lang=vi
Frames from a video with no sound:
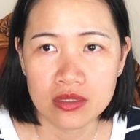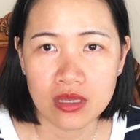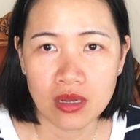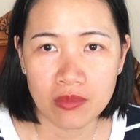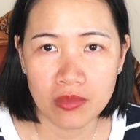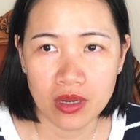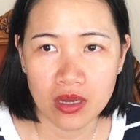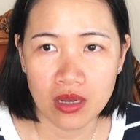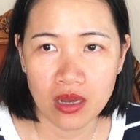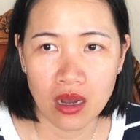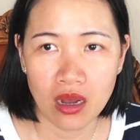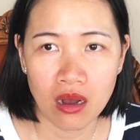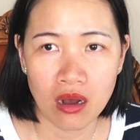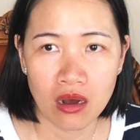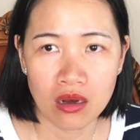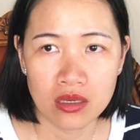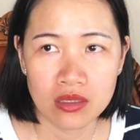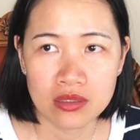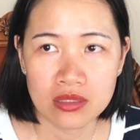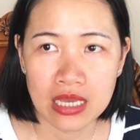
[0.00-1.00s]
xong rồi họ
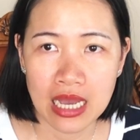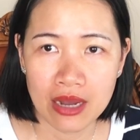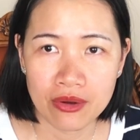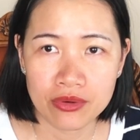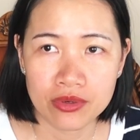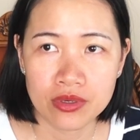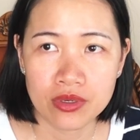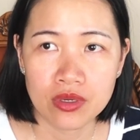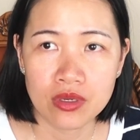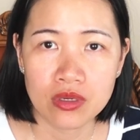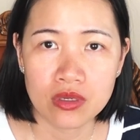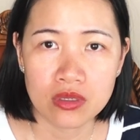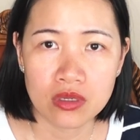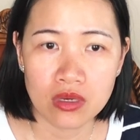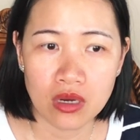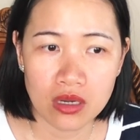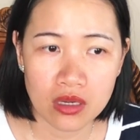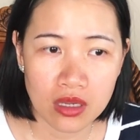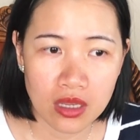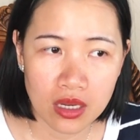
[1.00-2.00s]
hỏi sao
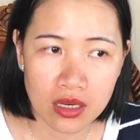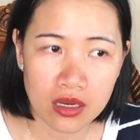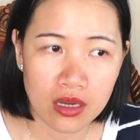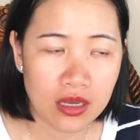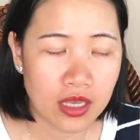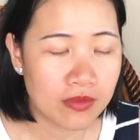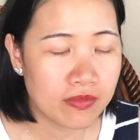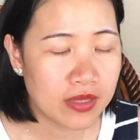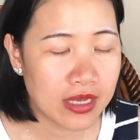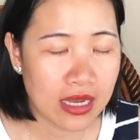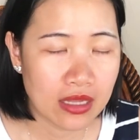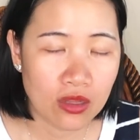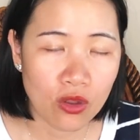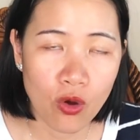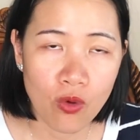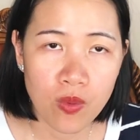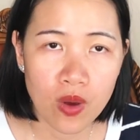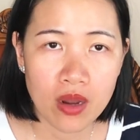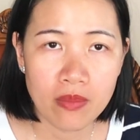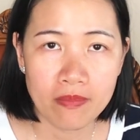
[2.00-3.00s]
họ nhìn họ kiểm tra
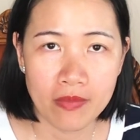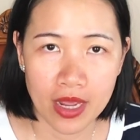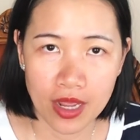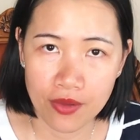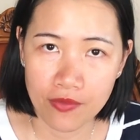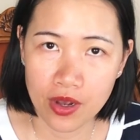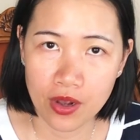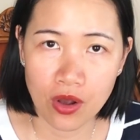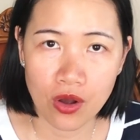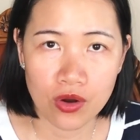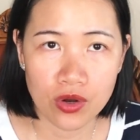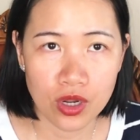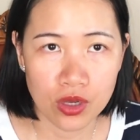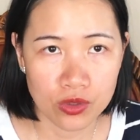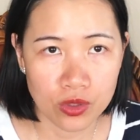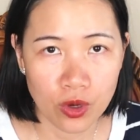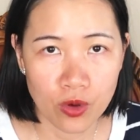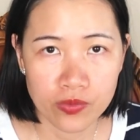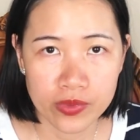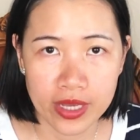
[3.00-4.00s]
tốt hết mẹ và con
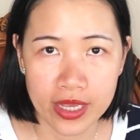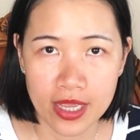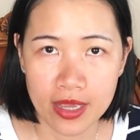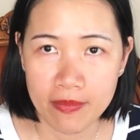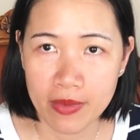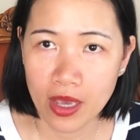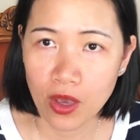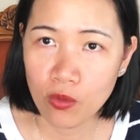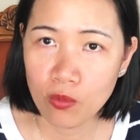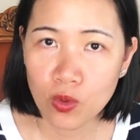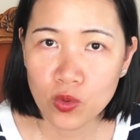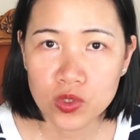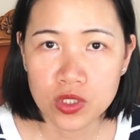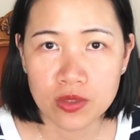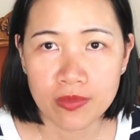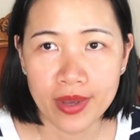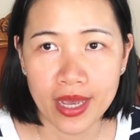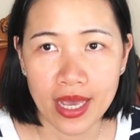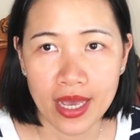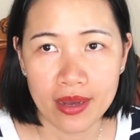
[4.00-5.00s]
đều tốt tại vì bé cũng bú
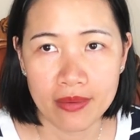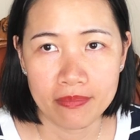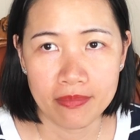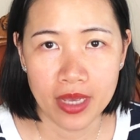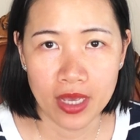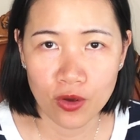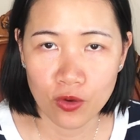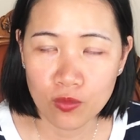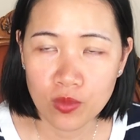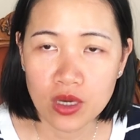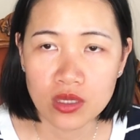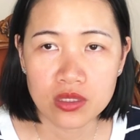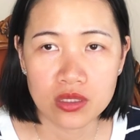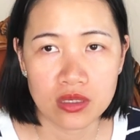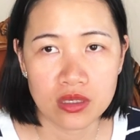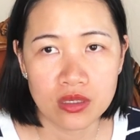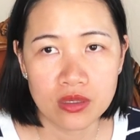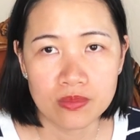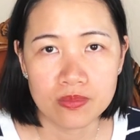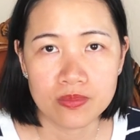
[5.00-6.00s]
sữa mẹ mẹ cũng có
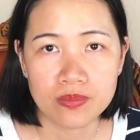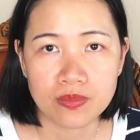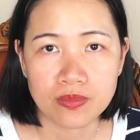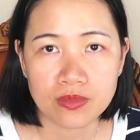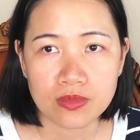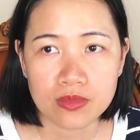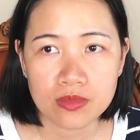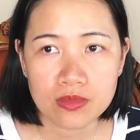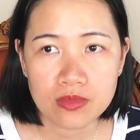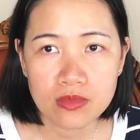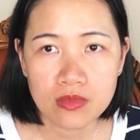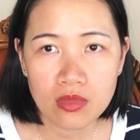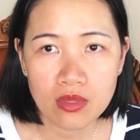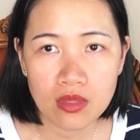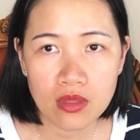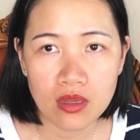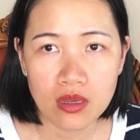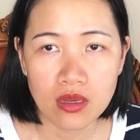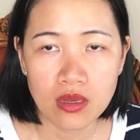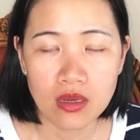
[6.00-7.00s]
sữa
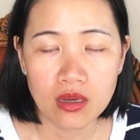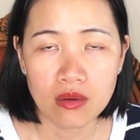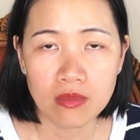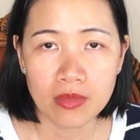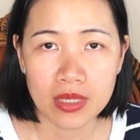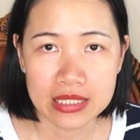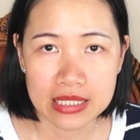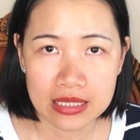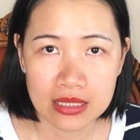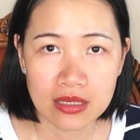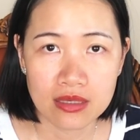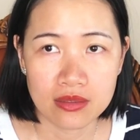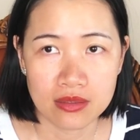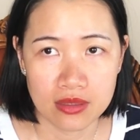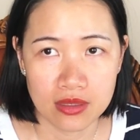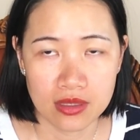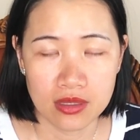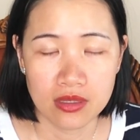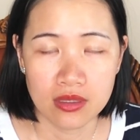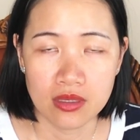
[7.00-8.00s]
mà sanh
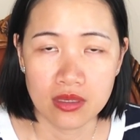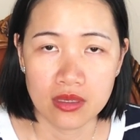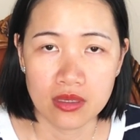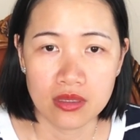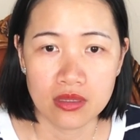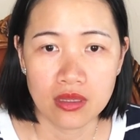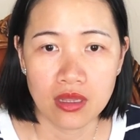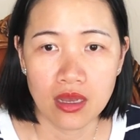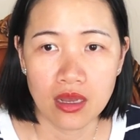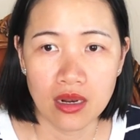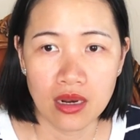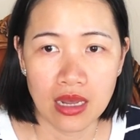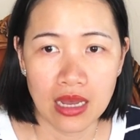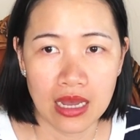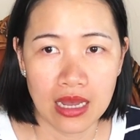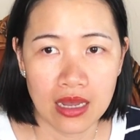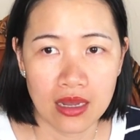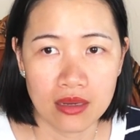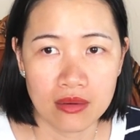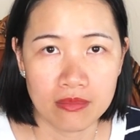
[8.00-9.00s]
thường nữa thế
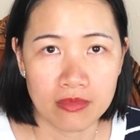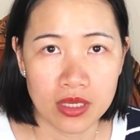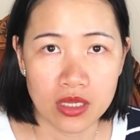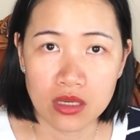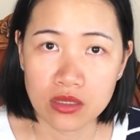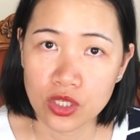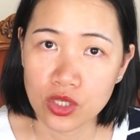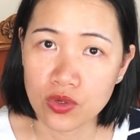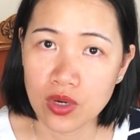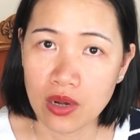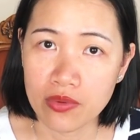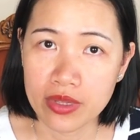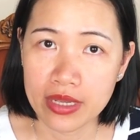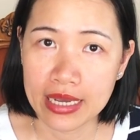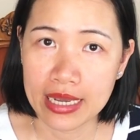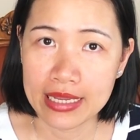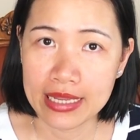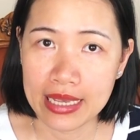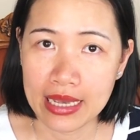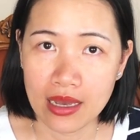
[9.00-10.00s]
là mà chân chịu đau
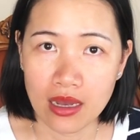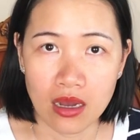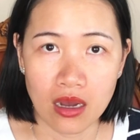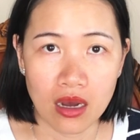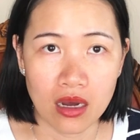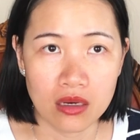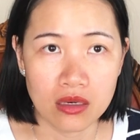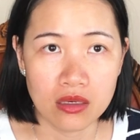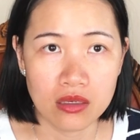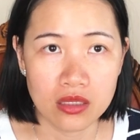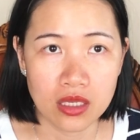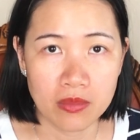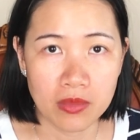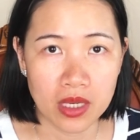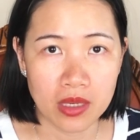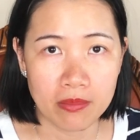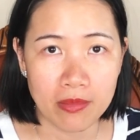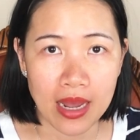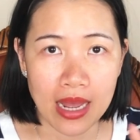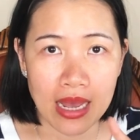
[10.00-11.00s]
nha cả nhà họ đưa cho
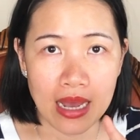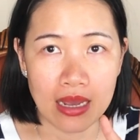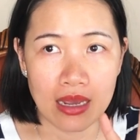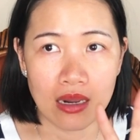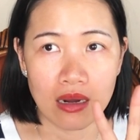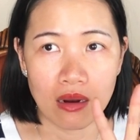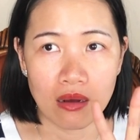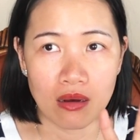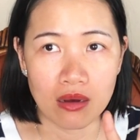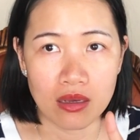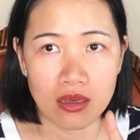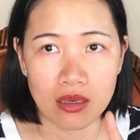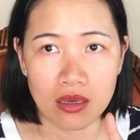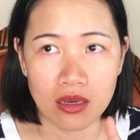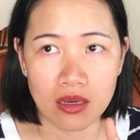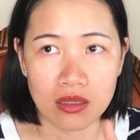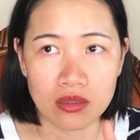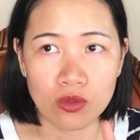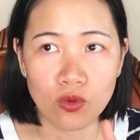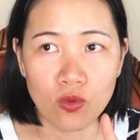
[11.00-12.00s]
mình ba cái loại
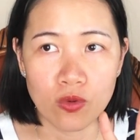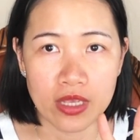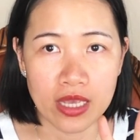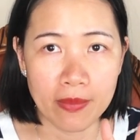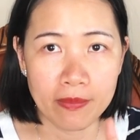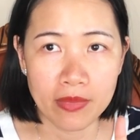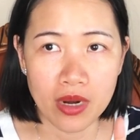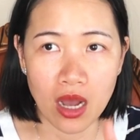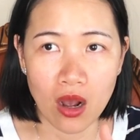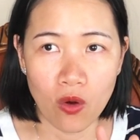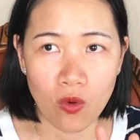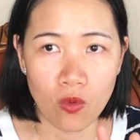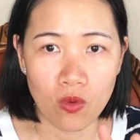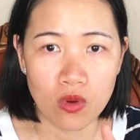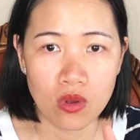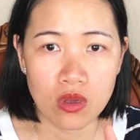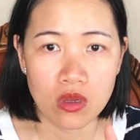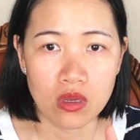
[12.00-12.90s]
à, thuốc giảm đau